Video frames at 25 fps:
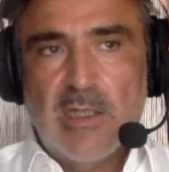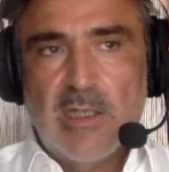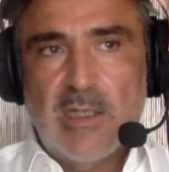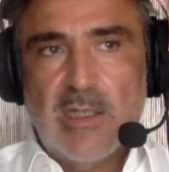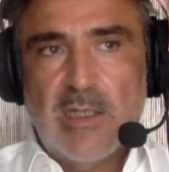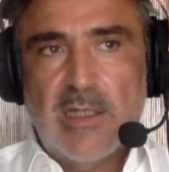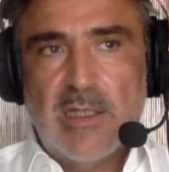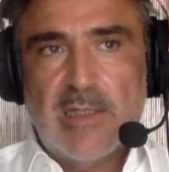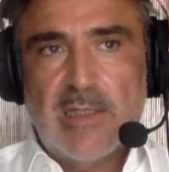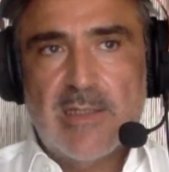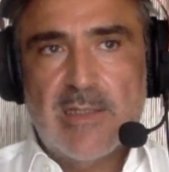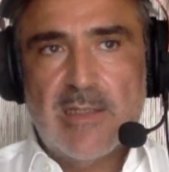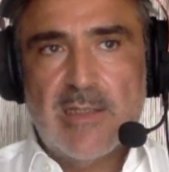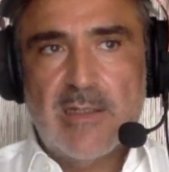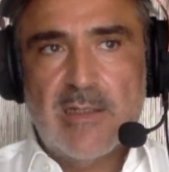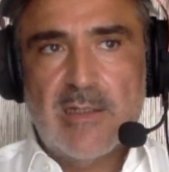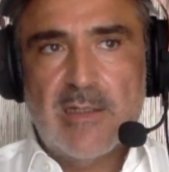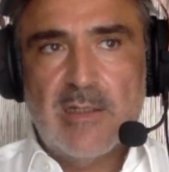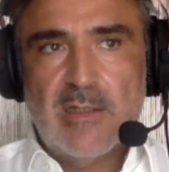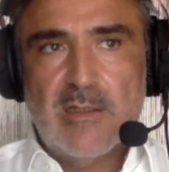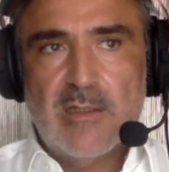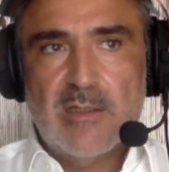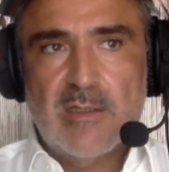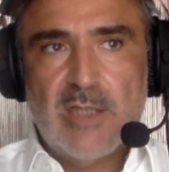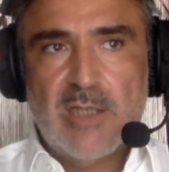Et là, c'est
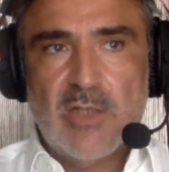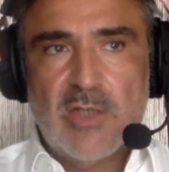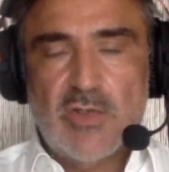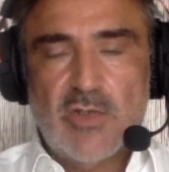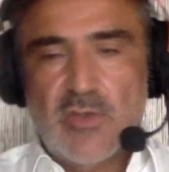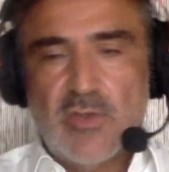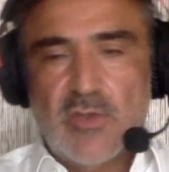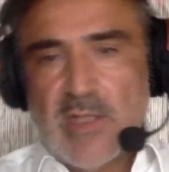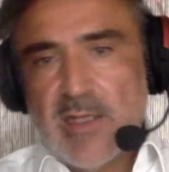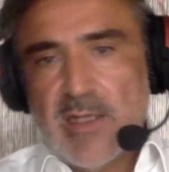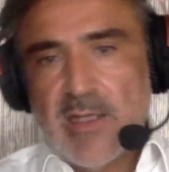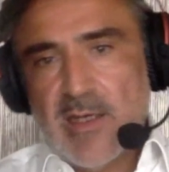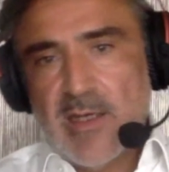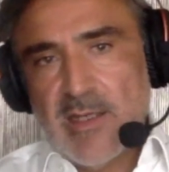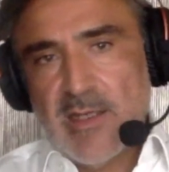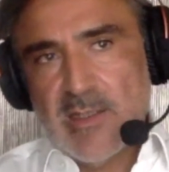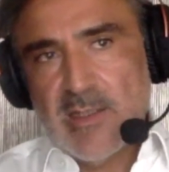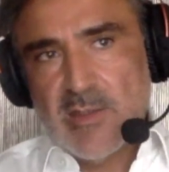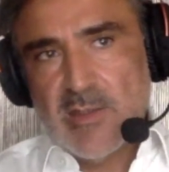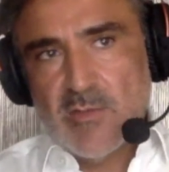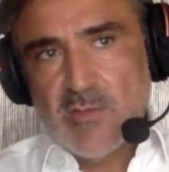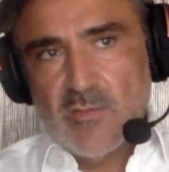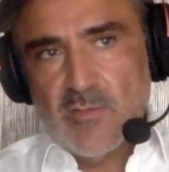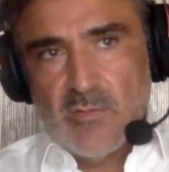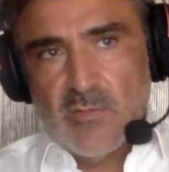un, un, jeu
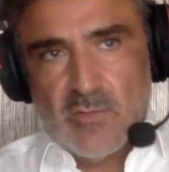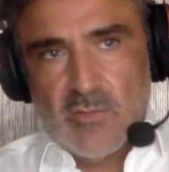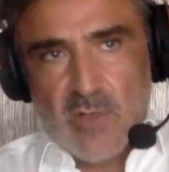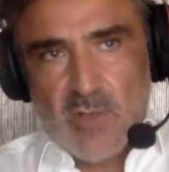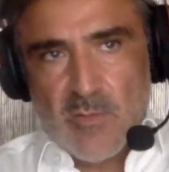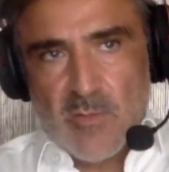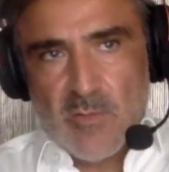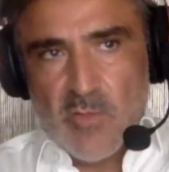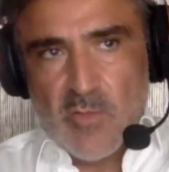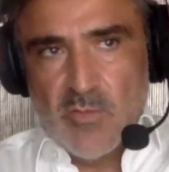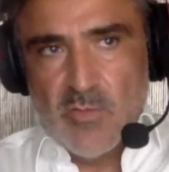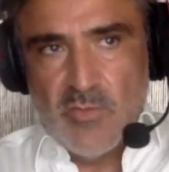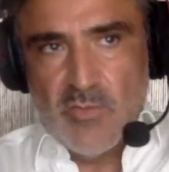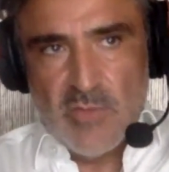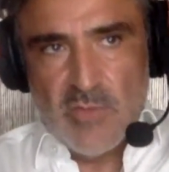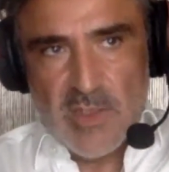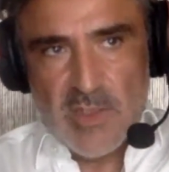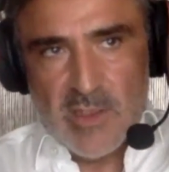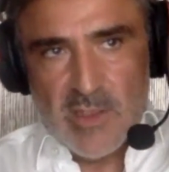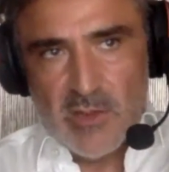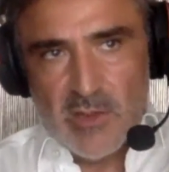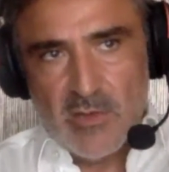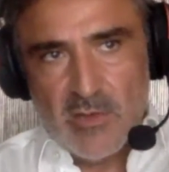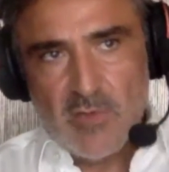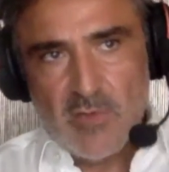d'adresse où, comme au
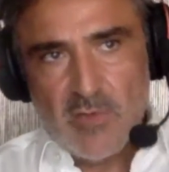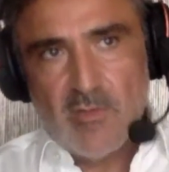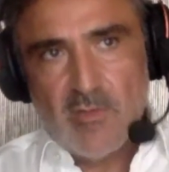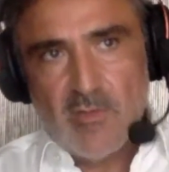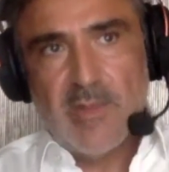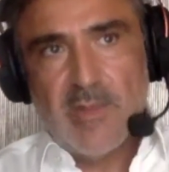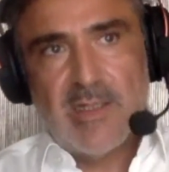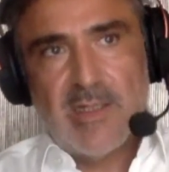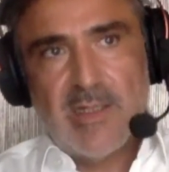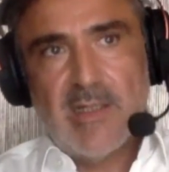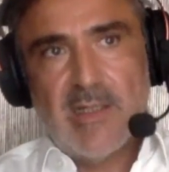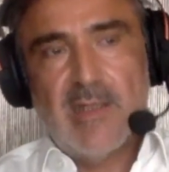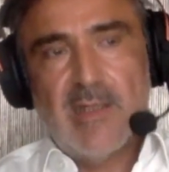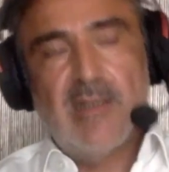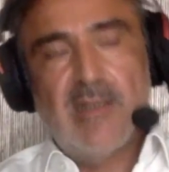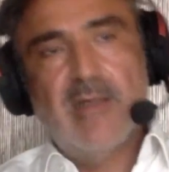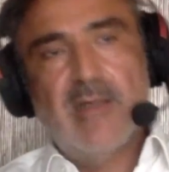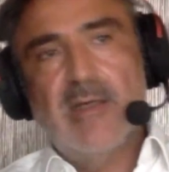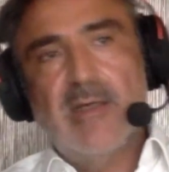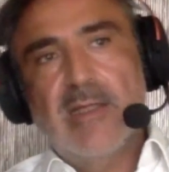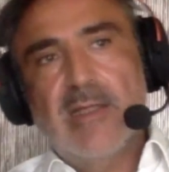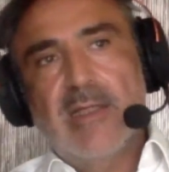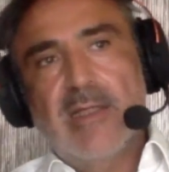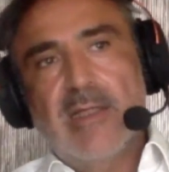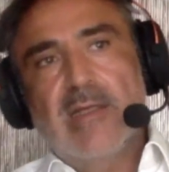bowling, tu vas mettre
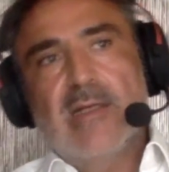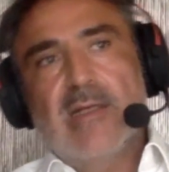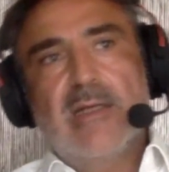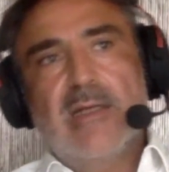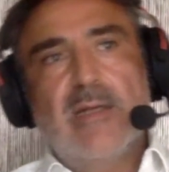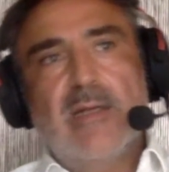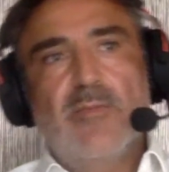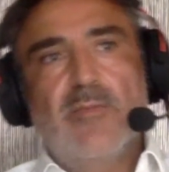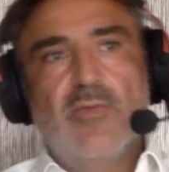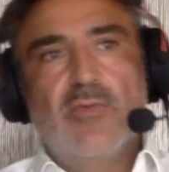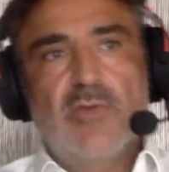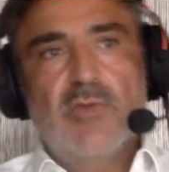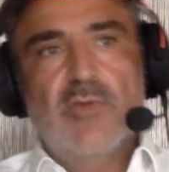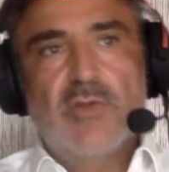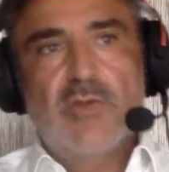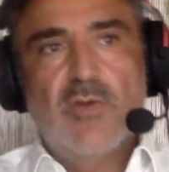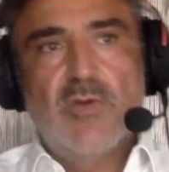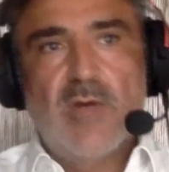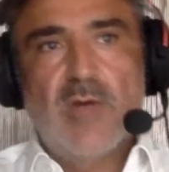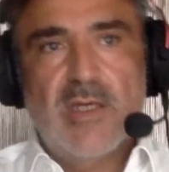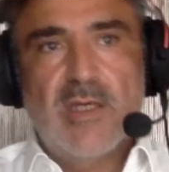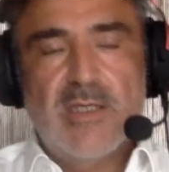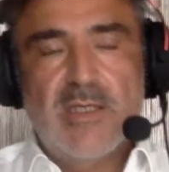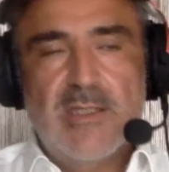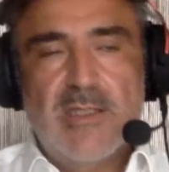la, la boule
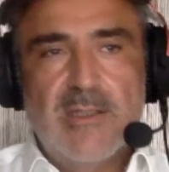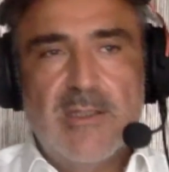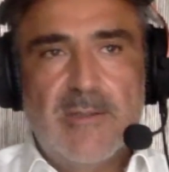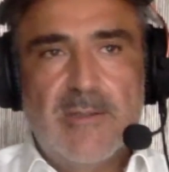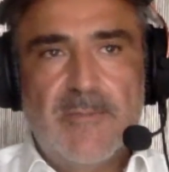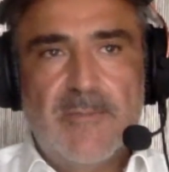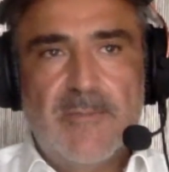sur un guide.